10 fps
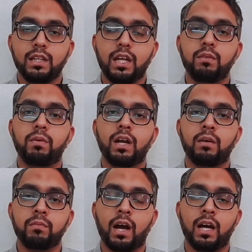दिन भर
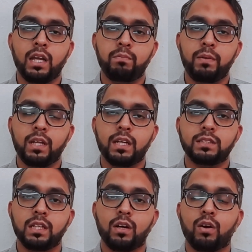हम खाने पीने
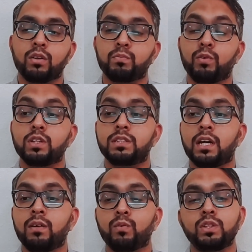से और बहुत
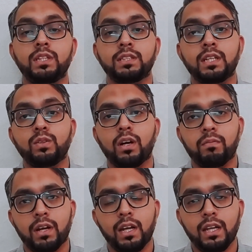सारे वो चीज़ें जो
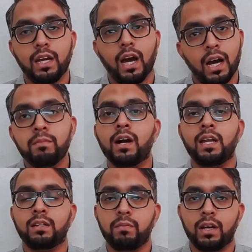हमारे लिए आम
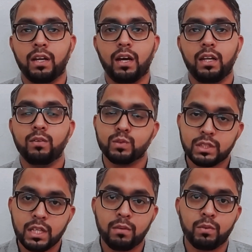हालत में हलाल है
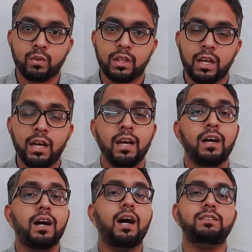उससे हम रुकते हैं
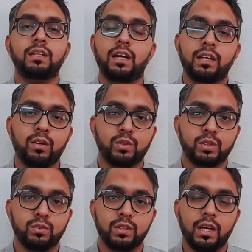ख़ास अल्लाह की
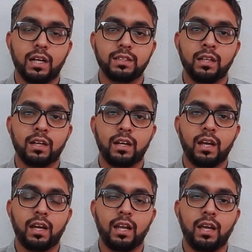खुशनुदी हासिल करने
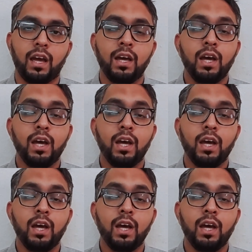के लिए